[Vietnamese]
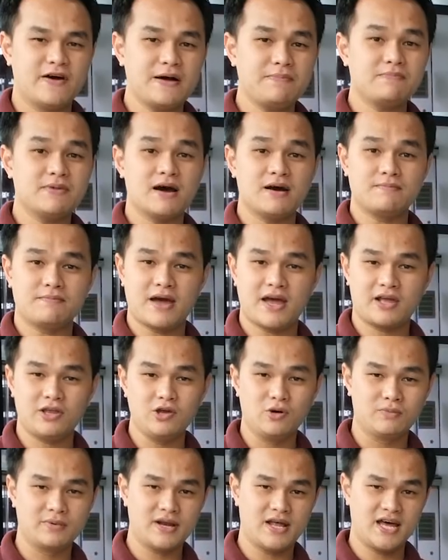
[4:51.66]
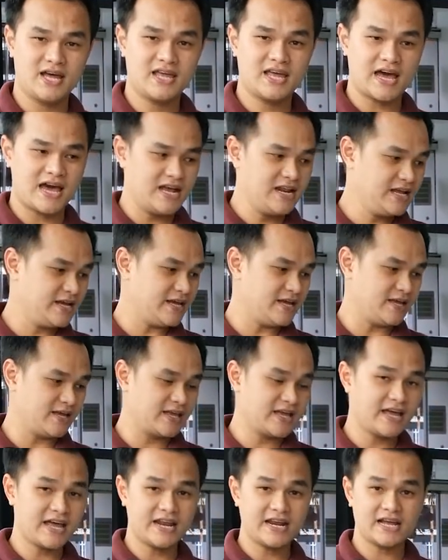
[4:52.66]
pháp mà mẹt dùng để cải
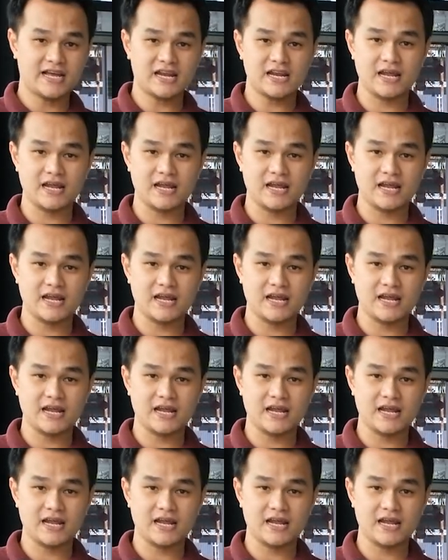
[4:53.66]
thiện cái khả năng